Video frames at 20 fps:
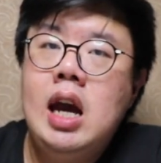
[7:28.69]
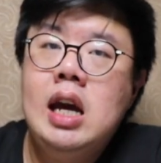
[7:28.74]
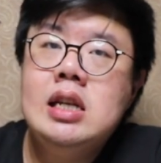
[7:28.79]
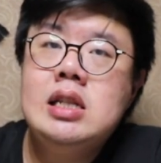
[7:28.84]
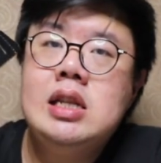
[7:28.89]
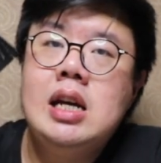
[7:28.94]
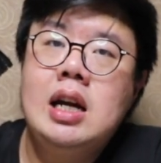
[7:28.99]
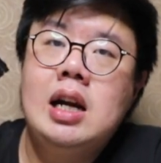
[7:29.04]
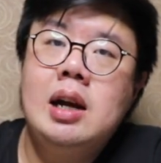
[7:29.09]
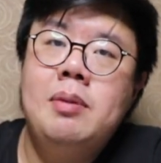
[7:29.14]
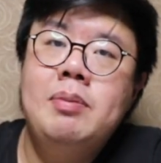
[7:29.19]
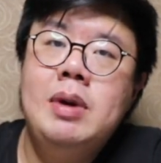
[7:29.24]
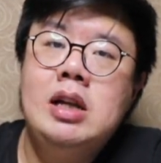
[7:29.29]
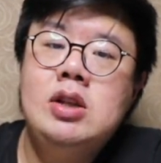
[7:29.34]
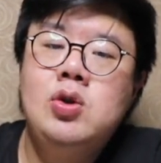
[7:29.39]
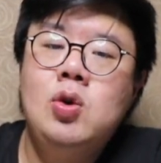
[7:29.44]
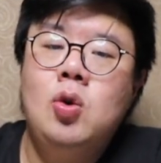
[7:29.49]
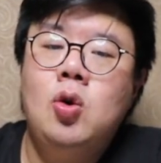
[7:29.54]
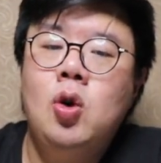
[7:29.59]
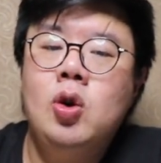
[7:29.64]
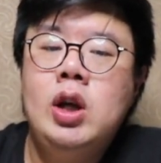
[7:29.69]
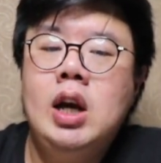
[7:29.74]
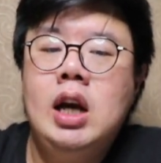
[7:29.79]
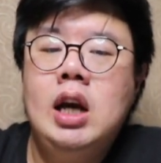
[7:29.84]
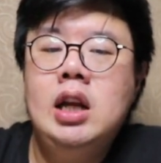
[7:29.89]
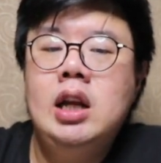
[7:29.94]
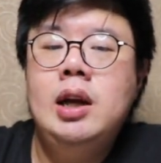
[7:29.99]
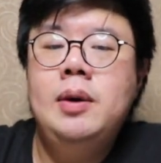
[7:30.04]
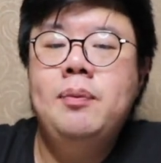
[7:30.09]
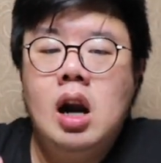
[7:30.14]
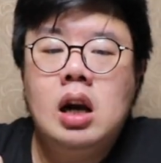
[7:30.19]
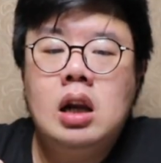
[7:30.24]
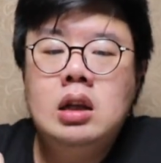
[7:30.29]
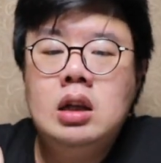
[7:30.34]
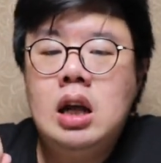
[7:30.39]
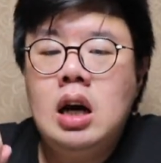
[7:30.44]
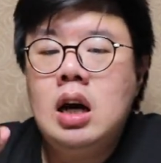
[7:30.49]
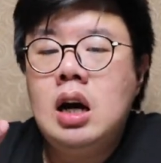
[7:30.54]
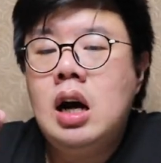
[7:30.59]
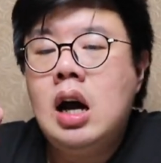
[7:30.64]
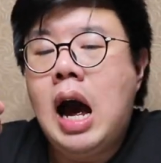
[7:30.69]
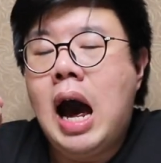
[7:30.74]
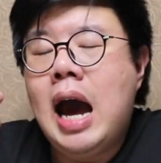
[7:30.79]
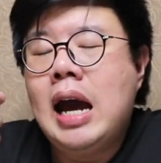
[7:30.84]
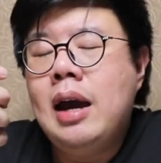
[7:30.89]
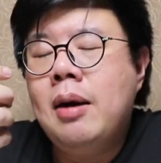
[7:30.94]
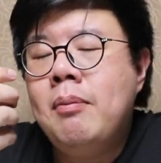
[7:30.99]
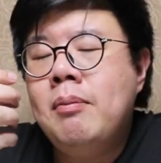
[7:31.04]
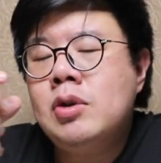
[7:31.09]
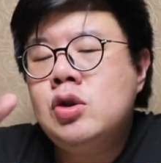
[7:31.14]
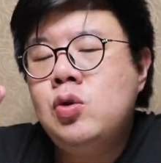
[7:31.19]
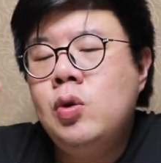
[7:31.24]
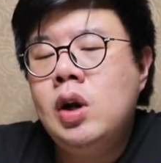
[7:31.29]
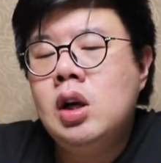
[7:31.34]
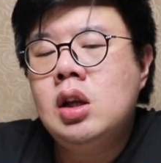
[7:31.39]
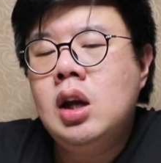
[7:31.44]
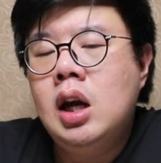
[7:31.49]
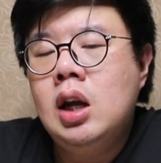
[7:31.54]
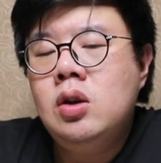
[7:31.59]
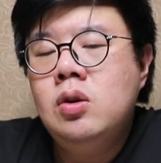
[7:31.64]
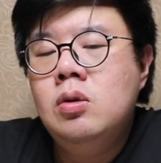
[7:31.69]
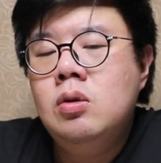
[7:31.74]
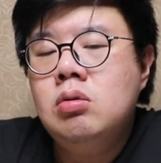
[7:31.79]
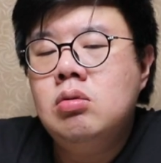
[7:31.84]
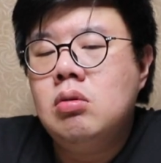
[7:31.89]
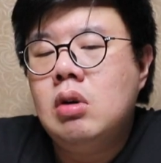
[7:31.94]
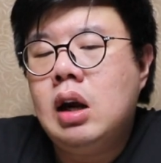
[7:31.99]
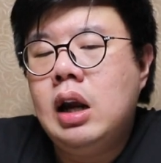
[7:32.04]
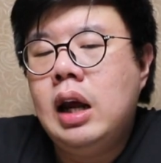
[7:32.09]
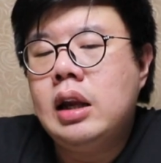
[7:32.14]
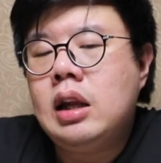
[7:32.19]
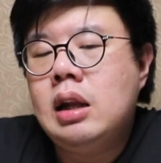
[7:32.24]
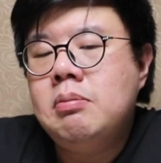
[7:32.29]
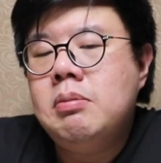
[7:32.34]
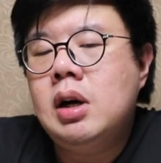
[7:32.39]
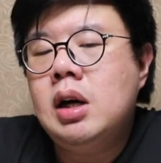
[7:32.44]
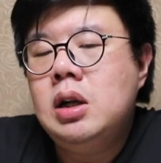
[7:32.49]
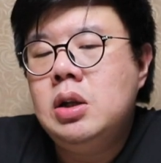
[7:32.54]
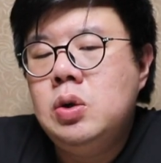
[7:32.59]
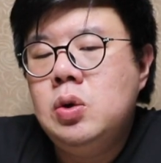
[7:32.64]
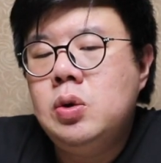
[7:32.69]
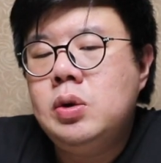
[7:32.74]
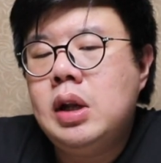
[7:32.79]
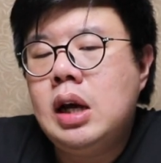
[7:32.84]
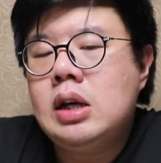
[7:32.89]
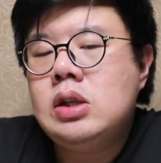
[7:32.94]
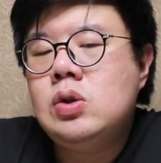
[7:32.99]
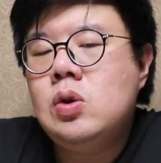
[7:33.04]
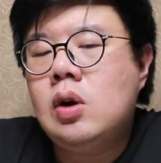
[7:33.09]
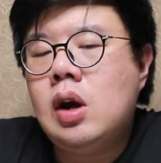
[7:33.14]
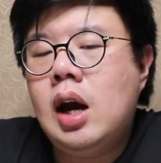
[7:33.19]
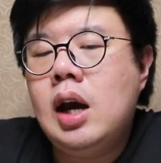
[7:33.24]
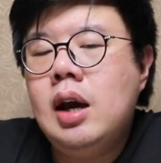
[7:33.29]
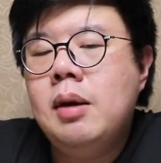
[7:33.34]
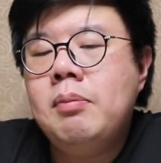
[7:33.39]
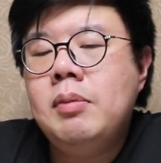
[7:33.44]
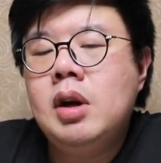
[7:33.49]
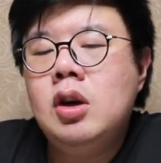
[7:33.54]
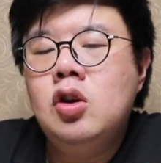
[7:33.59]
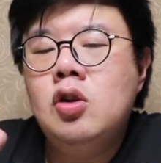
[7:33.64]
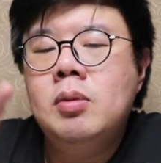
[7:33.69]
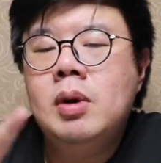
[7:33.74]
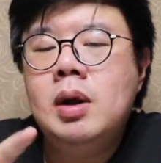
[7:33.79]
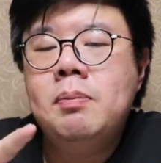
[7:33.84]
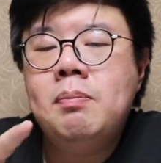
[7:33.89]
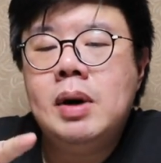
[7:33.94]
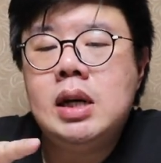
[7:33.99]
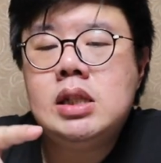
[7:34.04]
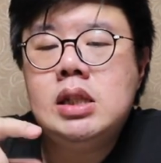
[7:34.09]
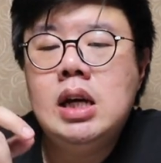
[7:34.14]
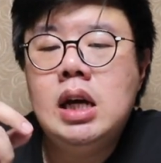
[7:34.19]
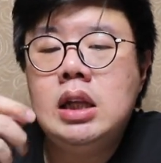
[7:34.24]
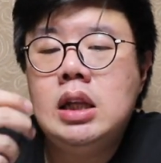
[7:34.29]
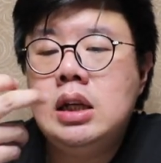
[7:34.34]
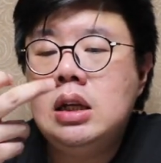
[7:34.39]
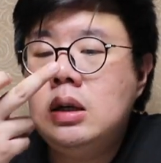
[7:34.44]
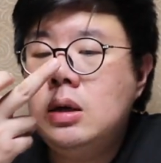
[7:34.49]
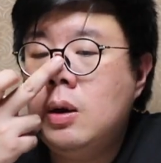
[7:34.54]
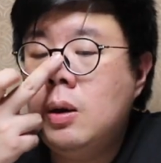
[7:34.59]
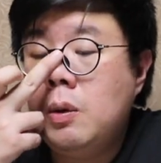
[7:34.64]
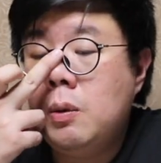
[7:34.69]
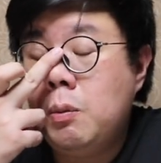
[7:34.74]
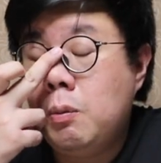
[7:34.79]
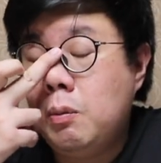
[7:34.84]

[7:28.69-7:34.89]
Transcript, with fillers: Instagram dan Sukonya ini rendang ayam suwirnya itu kelihatan banget tuh tekstur ayamnya cuman pas datang